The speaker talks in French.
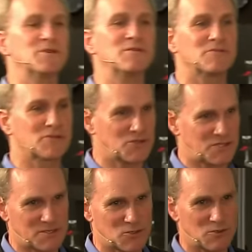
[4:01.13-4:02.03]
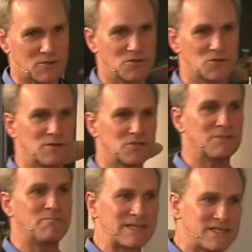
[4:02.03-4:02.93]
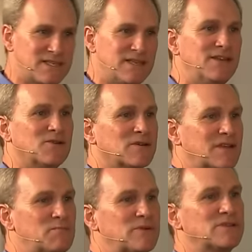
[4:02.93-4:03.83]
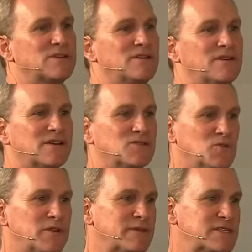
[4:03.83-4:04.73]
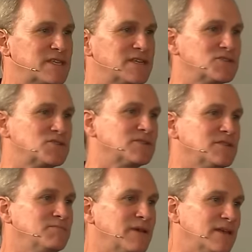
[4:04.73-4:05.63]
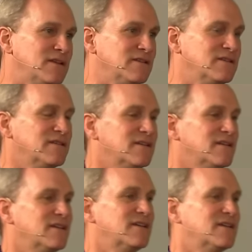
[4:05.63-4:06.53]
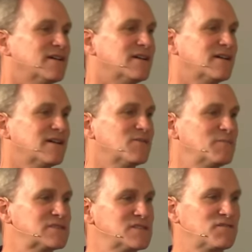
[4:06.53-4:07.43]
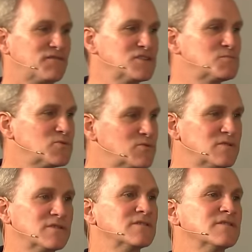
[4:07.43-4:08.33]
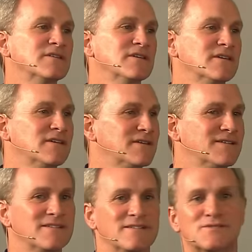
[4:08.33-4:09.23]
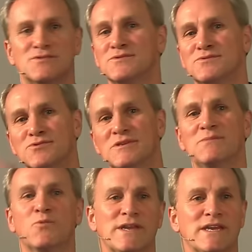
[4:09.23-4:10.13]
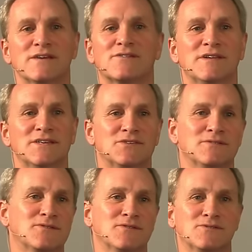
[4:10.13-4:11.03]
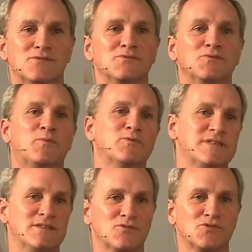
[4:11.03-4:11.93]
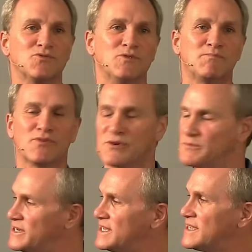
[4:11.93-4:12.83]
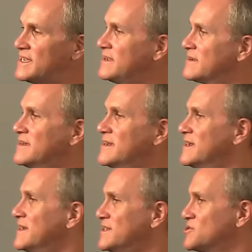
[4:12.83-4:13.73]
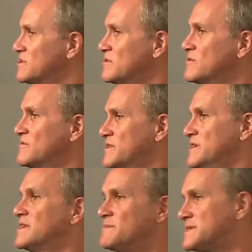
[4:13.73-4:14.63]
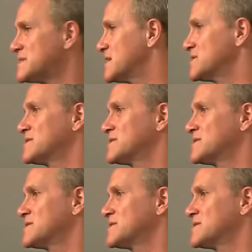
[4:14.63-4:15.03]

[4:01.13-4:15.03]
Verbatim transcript: que j'ai passé en répondant à tous les messages e-mail, messages Facebook, tous les moyens dont nous possédons aujourd'hui pour communiquer. les gens ont envoyé des messages,